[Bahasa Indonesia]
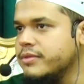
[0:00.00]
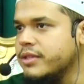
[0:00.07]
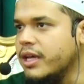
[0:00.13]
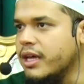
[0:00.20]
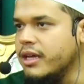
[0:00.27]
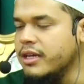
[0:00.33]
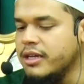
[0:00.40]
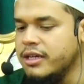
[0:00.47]

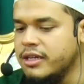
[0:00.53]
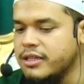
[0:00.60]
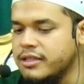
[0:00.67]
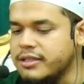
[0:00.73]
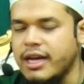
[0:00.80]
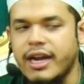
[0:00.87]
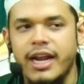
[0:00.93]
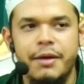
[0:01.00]
Ya,
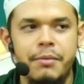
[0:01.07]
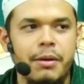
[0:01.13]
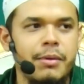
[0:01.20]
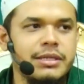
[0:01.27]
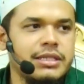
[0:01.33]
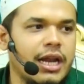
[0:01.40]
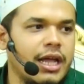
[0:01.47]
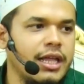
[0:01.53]
sekarang emang
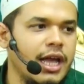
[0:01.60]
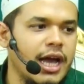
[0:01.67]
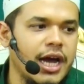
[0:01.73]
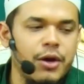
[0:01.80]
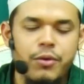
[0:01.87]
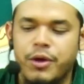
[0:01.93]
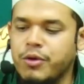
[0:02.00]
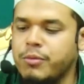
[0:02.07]
masalahnya nggak
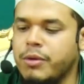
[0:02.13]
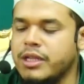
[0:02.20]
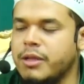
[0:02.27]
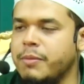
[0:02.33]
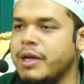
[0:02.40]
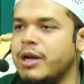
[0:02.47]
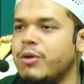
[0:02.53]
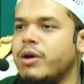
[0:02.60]
keluar rumah
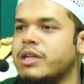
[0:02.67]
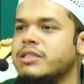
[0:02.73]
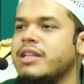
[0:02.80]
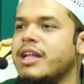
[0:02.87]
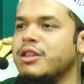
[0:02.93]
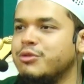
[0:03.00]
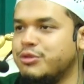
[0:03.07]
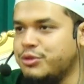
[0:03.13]
tapi keluar
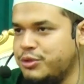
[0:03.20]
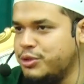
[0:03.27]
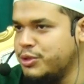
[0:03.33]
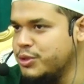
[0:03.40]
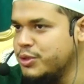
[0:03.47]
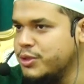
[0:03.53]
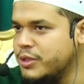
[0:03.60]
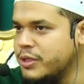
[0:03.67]

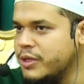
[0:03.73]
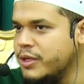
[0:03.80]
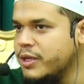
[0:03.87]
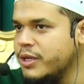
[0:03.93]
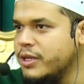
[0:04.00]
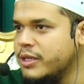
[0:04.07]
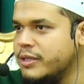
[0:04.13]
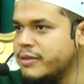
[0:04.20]
status.
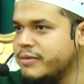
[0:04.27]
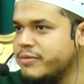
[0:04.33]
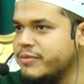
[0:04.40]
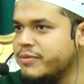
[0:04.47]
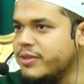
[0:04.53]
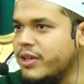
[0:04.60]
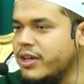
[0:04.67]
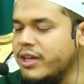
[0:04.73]

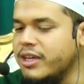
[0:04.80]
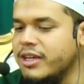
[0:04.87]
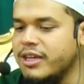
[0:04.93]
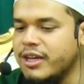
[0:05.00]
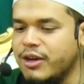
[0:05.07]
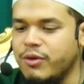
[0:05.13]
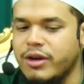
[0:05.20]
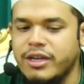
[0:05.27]
Ya,
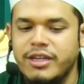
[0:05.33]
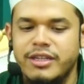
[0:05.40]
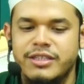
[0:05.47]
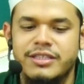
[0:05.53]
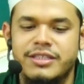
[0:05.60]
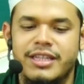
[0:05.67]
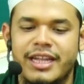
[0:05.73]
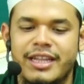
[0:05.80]
keluarnya di
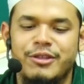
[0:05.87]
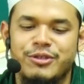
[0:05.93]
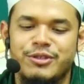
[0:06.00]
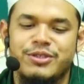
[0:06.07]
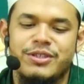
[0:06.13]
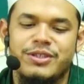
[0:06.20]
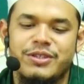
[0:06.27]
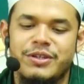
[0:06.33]
status
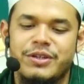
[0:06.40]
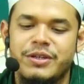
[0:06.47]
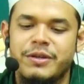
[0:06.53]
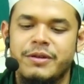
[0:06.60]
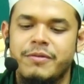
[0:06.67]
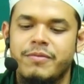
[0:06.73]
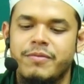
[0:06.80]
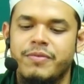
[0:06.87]
gitu loh.
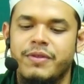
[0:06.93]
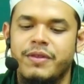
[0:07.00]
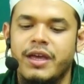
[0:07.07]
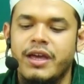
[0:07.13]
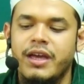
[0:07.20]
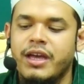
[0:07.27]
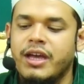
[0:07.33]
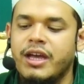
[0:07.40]

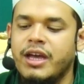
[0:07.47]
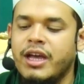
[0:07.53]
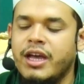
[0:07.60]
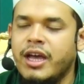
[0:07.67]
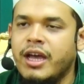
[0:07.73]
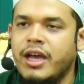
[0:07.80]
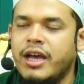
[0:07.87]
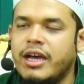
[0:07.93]
Ya.
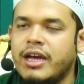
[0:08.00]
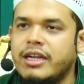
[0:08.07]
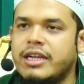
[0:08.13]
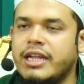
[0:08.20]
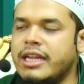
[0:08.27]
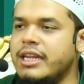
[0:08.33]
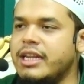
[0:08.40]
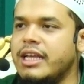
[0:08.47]

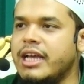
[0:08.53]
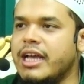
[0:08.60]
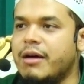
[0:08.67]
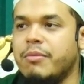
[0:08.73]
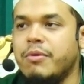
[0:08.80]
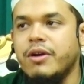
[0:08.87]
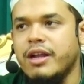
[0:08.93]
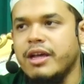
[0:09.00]
Dan ini nggak
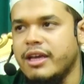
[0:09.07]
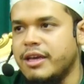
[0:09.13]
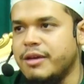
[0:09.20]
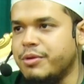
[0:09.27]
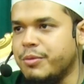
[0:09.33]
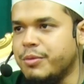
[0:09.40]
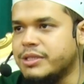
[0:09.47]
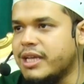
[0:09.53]
boleh ya
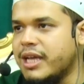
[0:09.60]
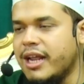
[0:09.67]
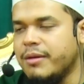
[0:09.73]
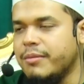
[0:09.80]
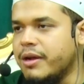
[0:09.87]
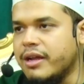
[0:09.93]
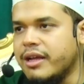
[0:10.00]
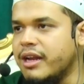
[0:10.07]
ibu-ibu sekalian
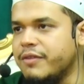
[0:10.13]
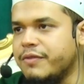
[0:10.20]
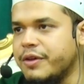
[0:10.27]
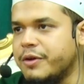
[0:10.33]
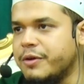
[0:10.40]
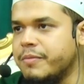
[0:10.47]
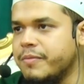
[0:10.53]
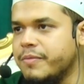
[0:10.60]

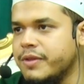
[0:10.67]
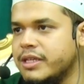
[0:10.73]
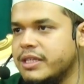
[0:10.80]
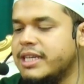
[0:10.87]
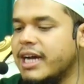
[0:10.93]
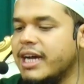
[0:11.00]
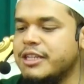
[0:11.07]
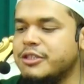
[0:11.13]
barakalafikum
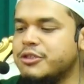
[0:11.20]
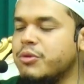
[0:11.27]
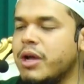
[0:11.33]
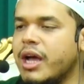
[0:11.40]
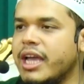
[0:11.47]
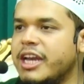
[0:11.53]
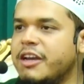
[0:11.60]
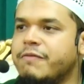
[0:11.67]
Jangan
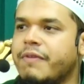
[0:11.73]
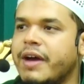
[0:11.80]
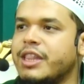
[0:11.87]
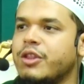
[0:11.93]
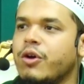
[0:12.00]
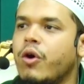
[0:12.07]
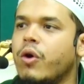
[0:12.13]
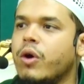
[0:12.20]
suka invite
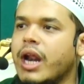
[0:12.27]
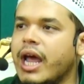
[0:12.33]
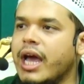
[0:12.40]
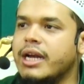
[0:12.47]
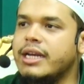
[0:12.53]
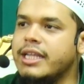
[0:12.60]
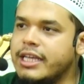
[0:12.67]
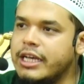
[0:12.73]

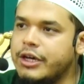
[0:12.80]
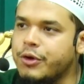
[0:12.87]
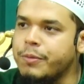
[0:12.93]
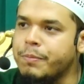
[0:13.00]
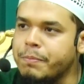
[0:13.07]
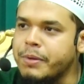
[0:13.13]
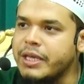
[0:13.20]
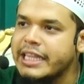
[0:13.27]
orang di
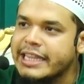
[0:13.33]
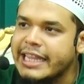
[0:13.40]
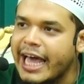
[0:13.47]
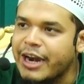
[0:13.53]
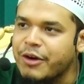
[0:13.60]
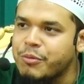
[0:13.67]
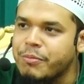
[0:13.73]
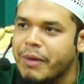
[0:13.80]
grup kita
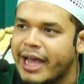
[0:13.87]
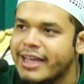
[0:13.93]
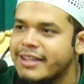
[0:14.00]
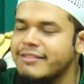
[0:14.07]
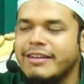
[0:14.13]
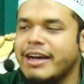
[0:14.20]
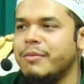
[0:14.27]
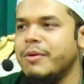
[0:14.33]
rumah
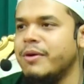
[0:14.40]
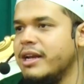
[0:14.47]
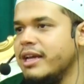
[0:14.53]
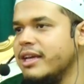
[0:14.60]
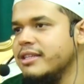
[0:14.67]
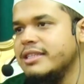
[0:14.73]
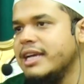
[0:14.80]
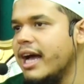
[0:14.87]
itu nggak
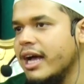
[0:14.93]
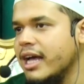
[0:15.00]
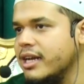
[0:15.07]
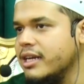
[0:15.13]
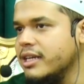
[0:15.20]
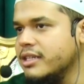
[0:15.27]
boleh. Jangan.